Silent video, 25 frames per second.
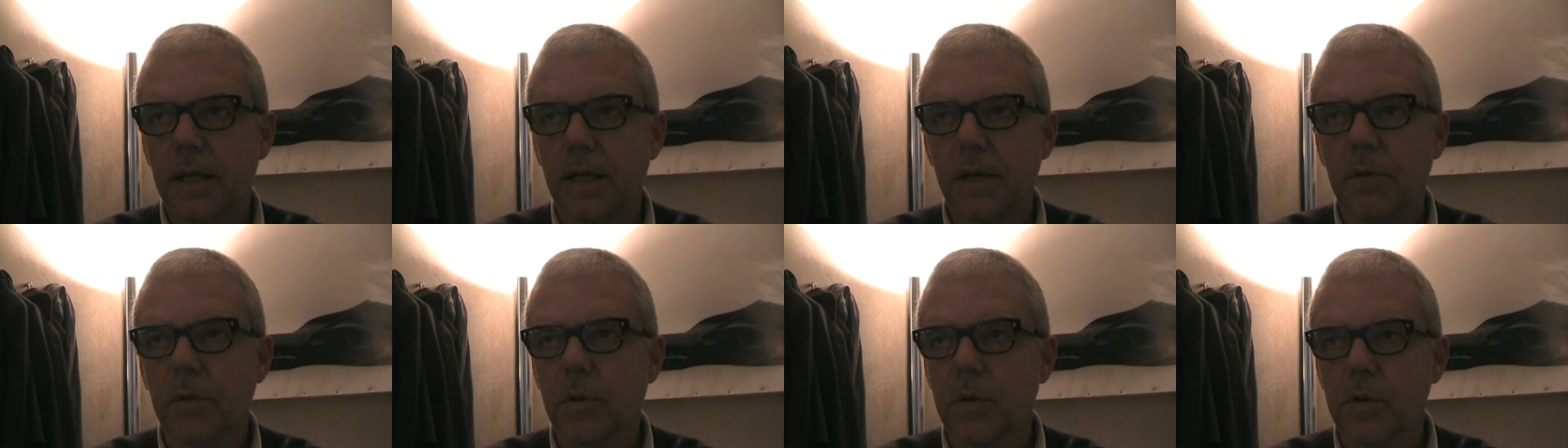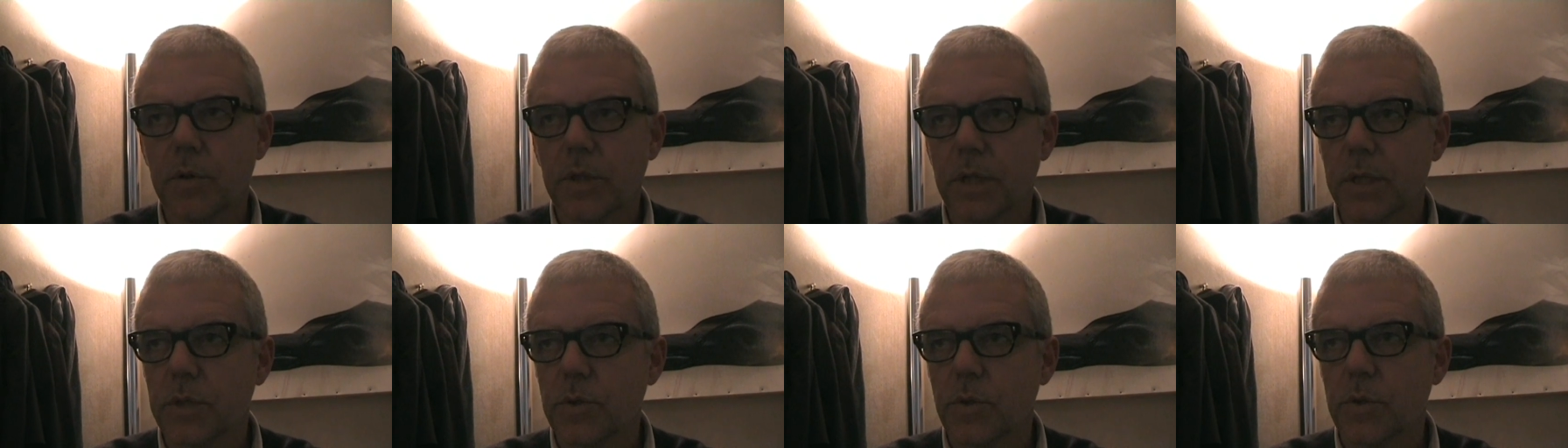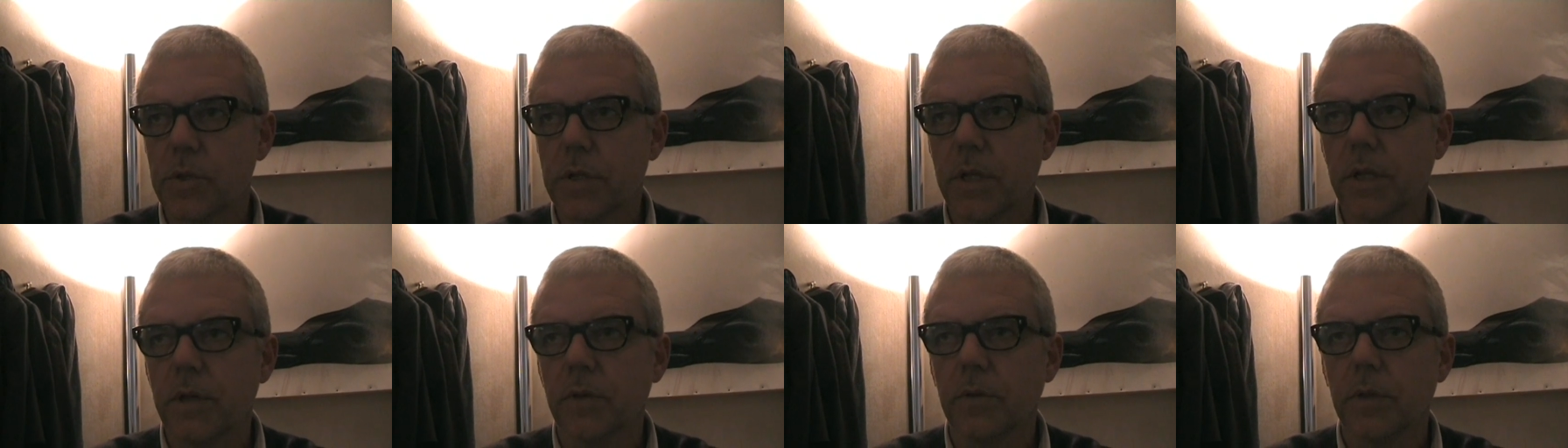è una cosa che
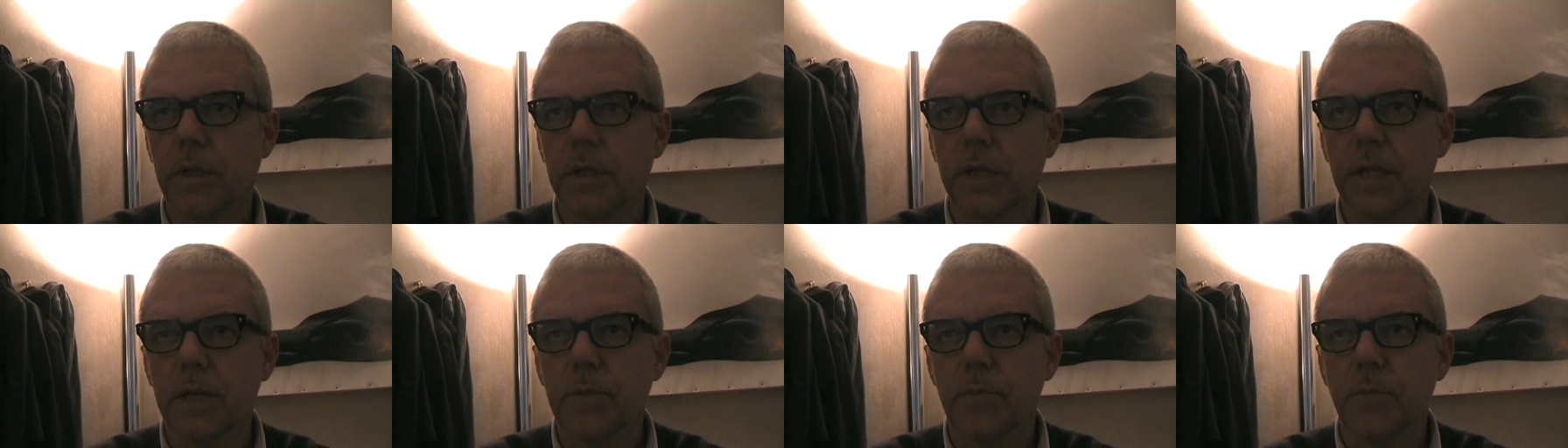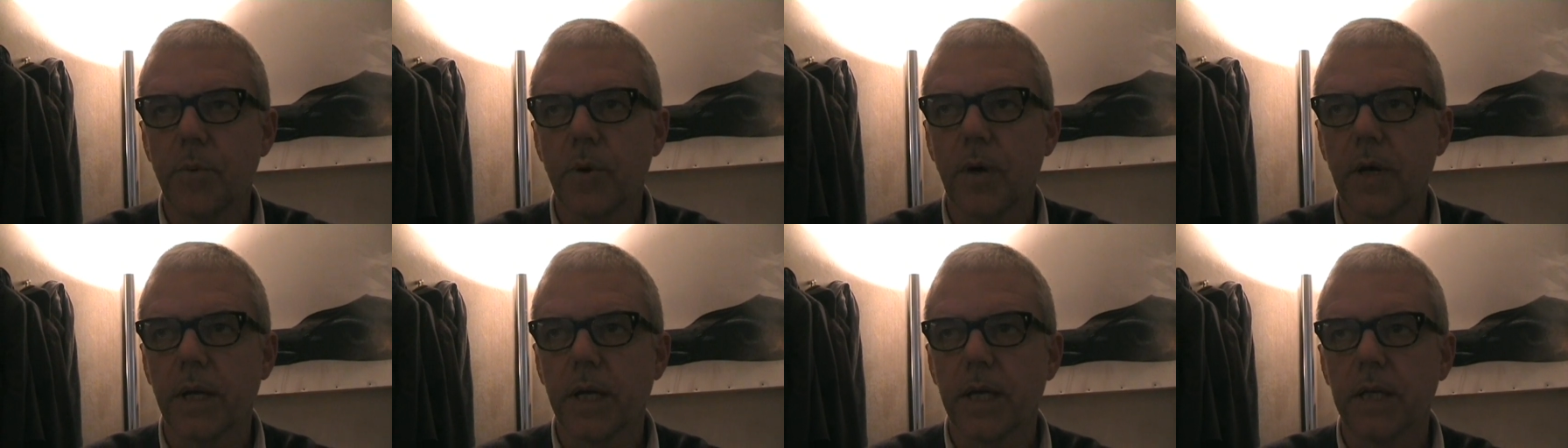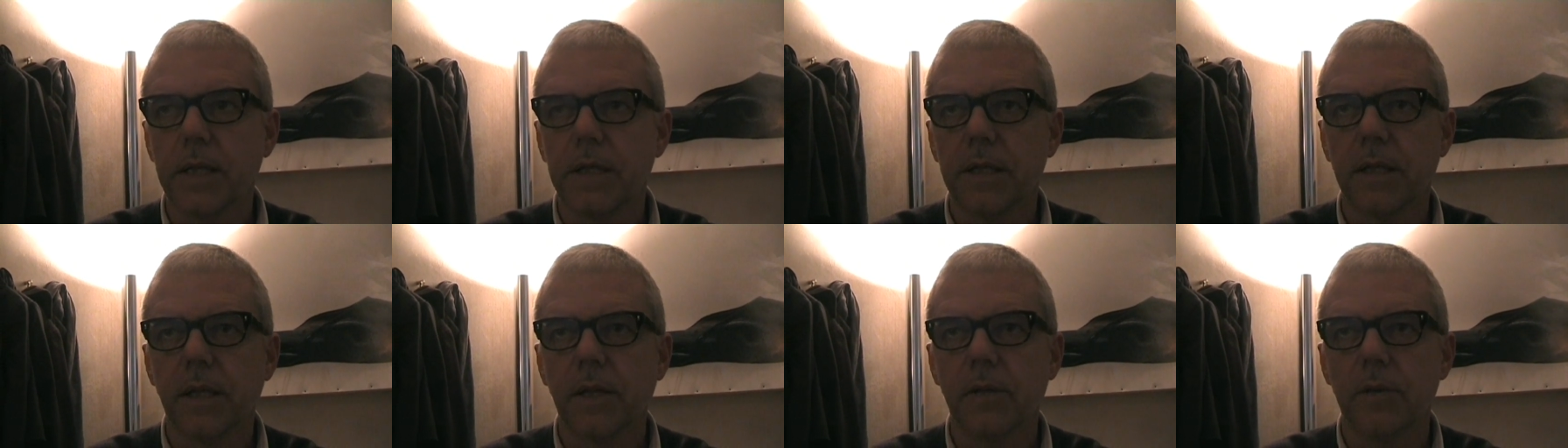sostengo da tempo anche
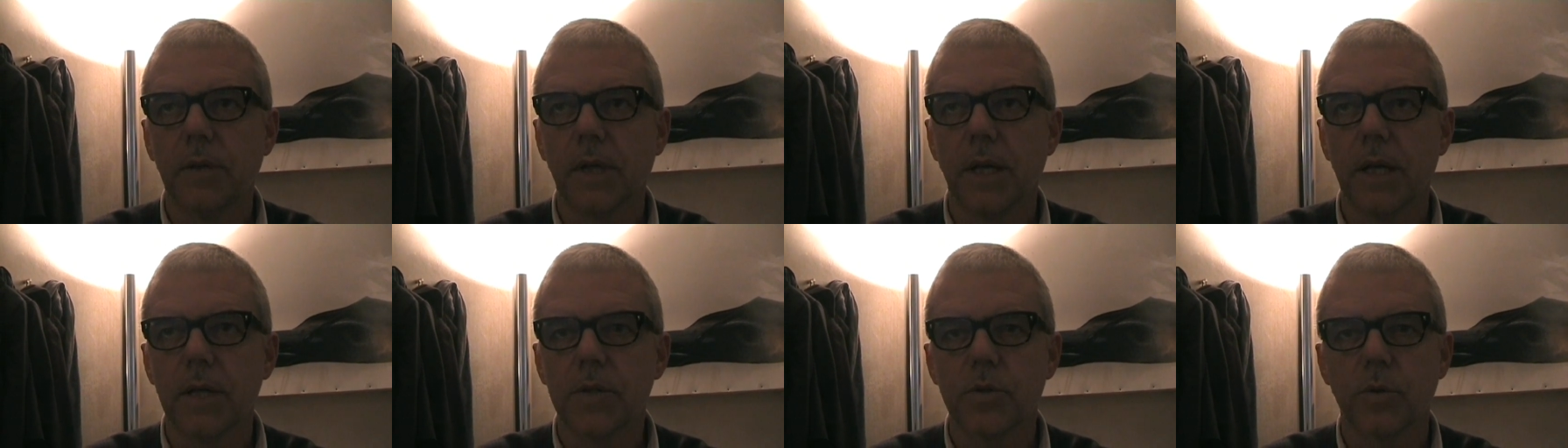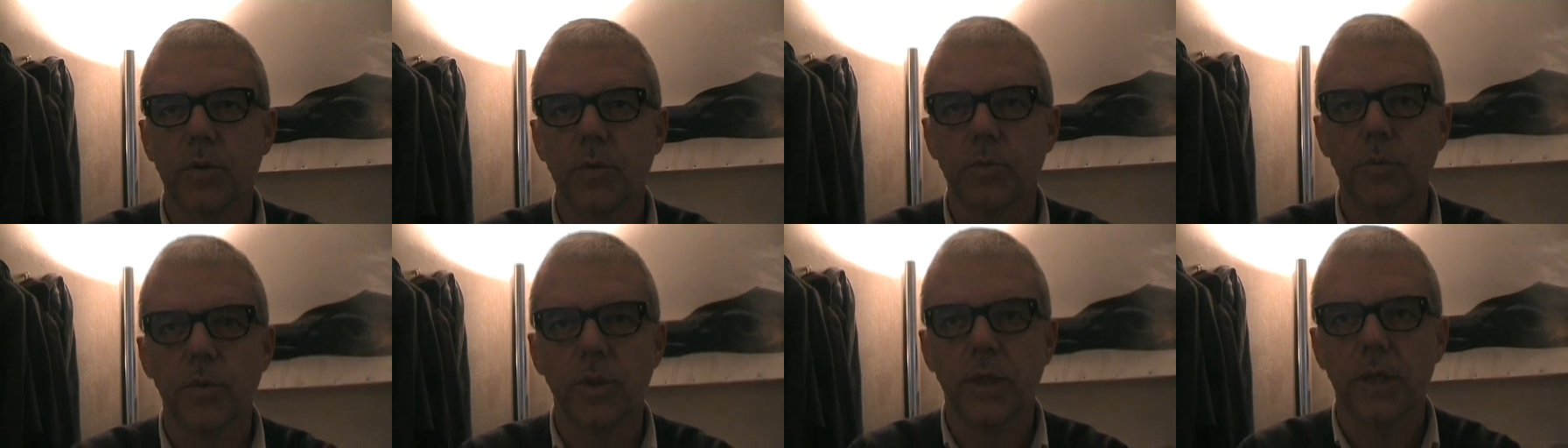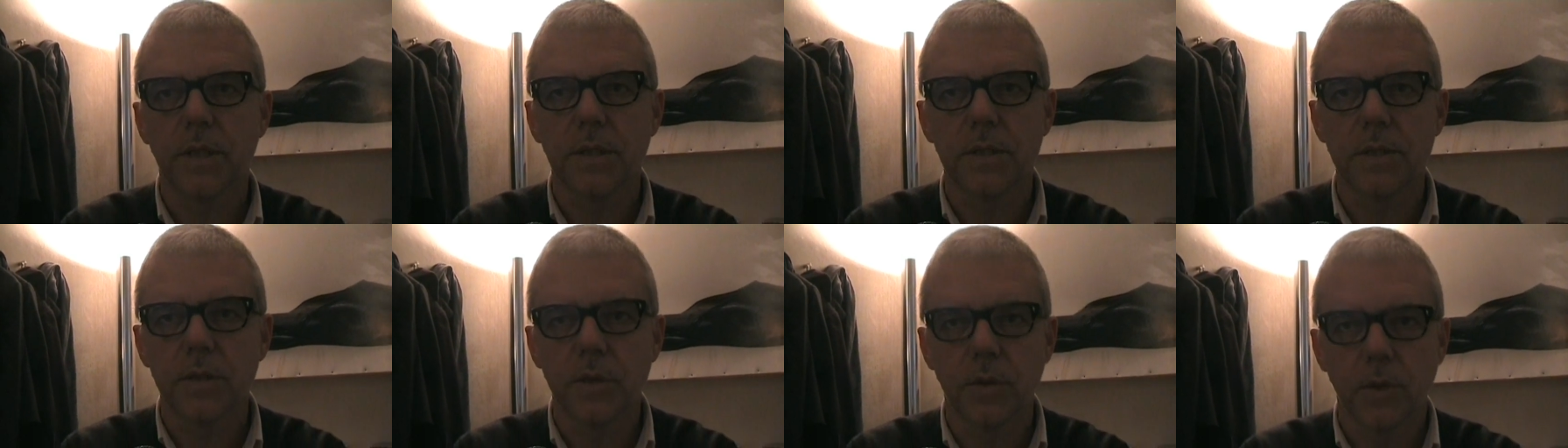all'interno dell'asso
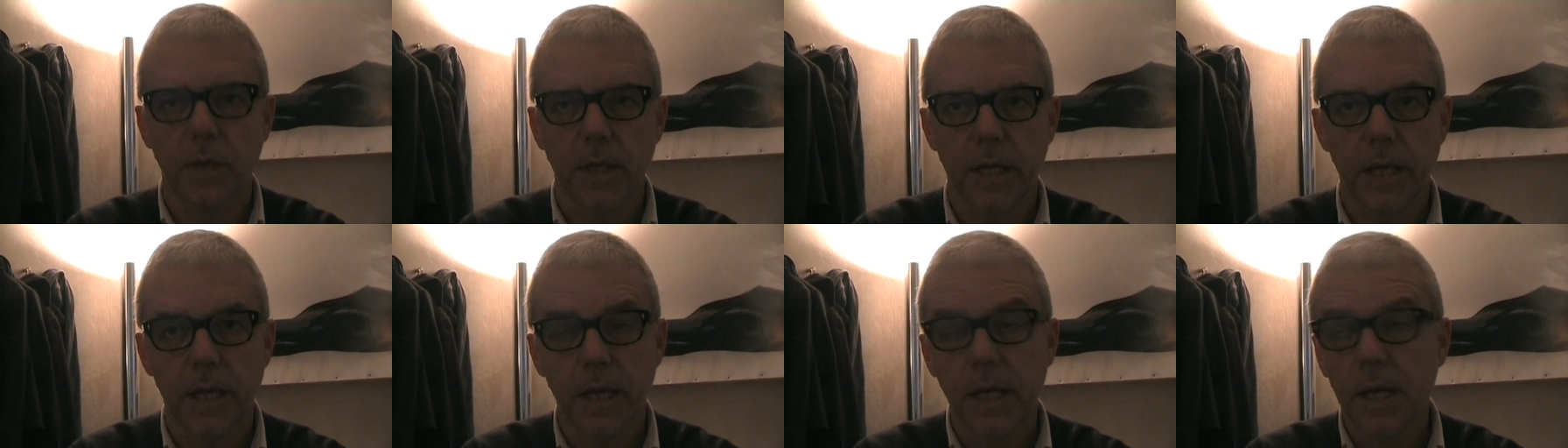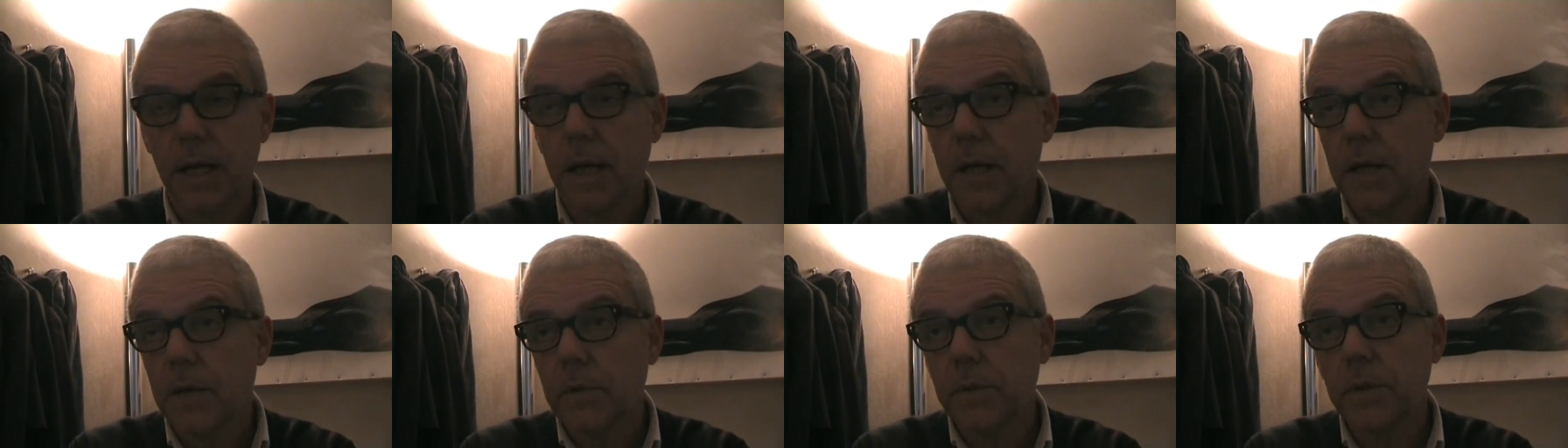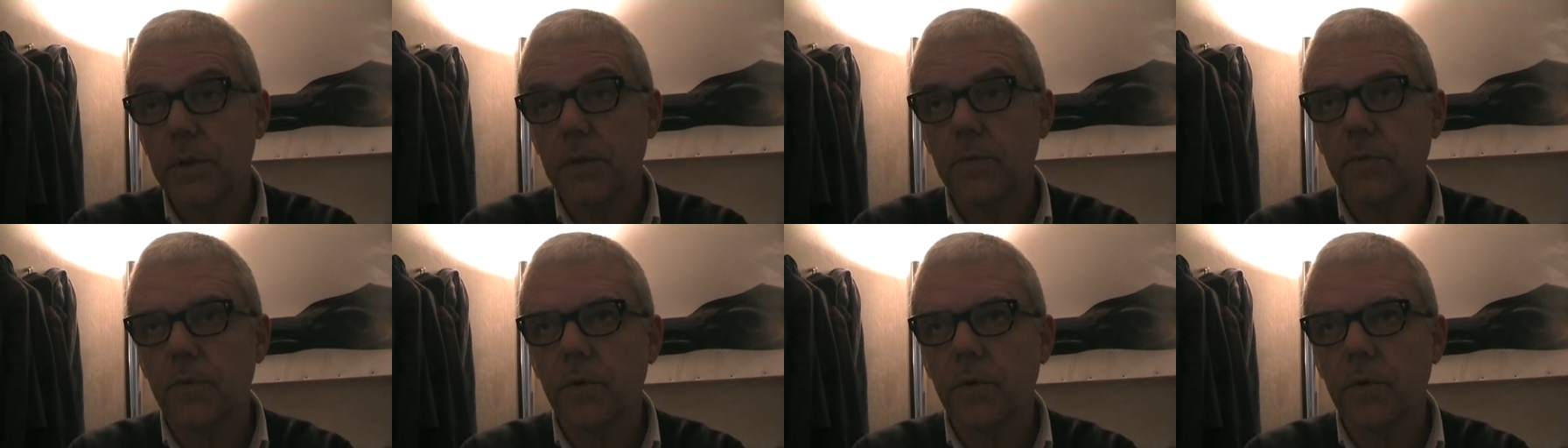comunicazione, quindi